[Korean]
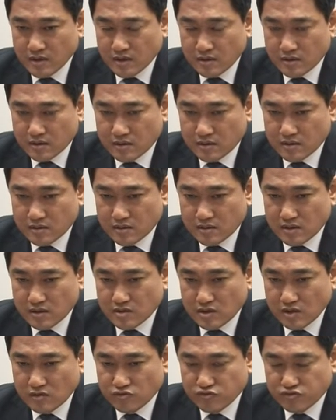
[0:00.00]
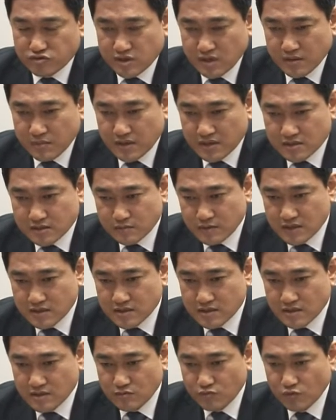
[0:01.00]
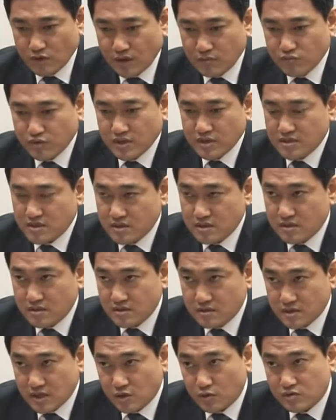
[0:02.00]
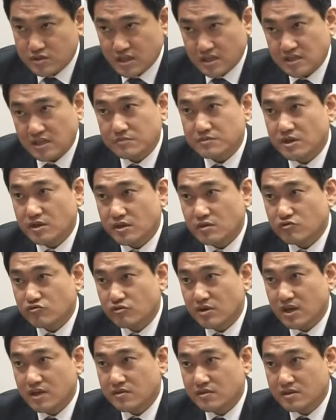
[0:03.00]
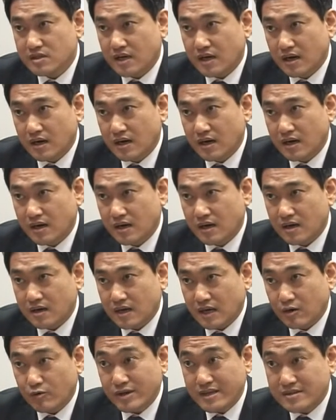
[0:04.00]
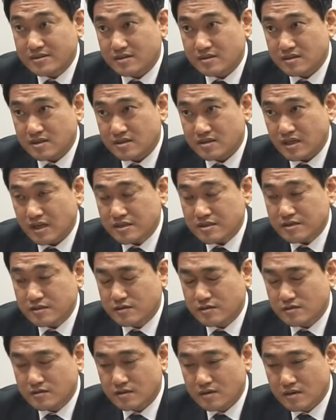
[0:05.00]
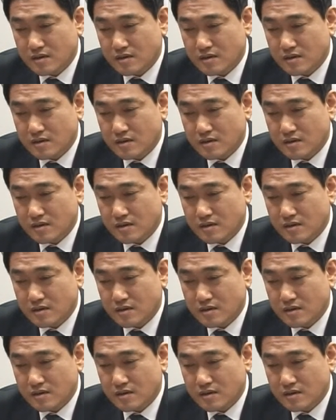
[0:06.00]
그 일단 후자에 말씀하신 음. 외부의 시, 새로운 제삼 세력이 음. 누가 있느냐라고 네. 했을 때 사실은